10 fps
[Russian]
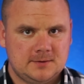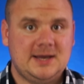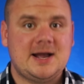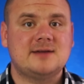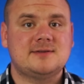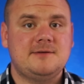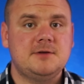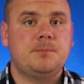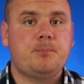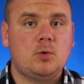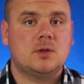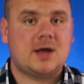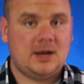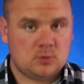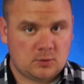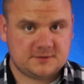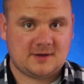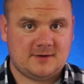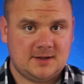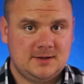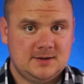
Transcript: И как заявил полк Калиновского,